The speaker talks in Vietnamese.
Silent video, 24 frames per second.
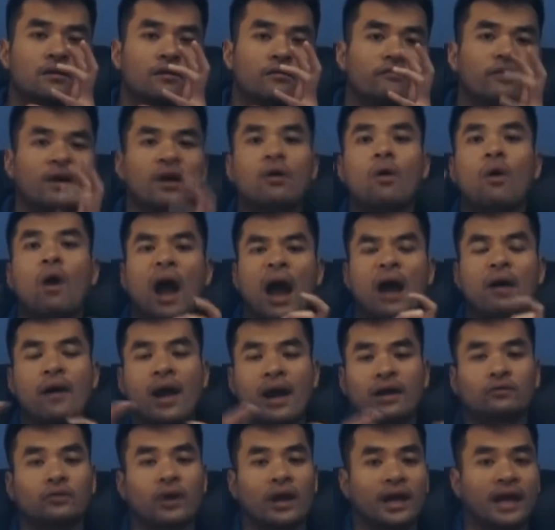văn hóa
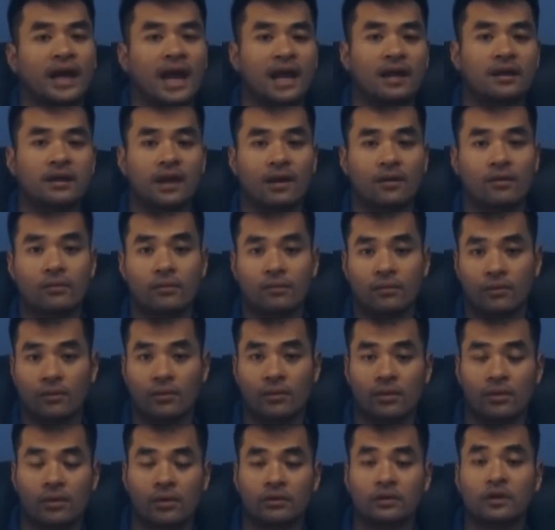hoàn toàn khác nhau
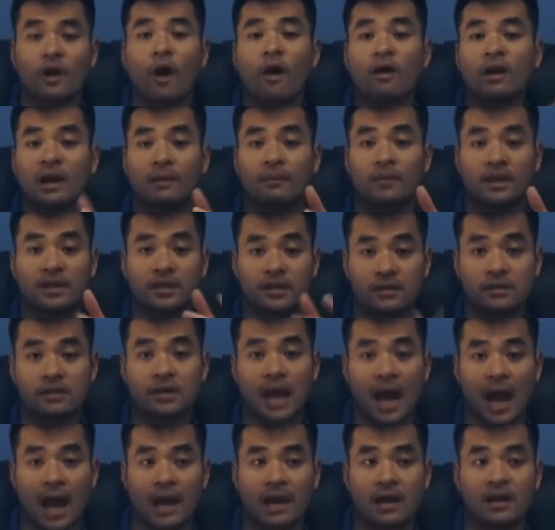đó là mình chưa
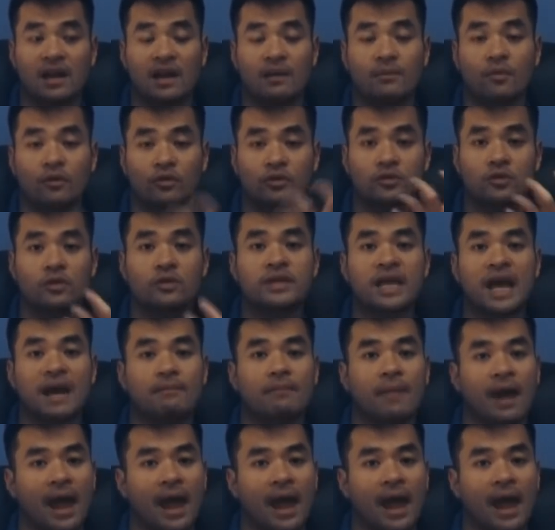kể là một số cha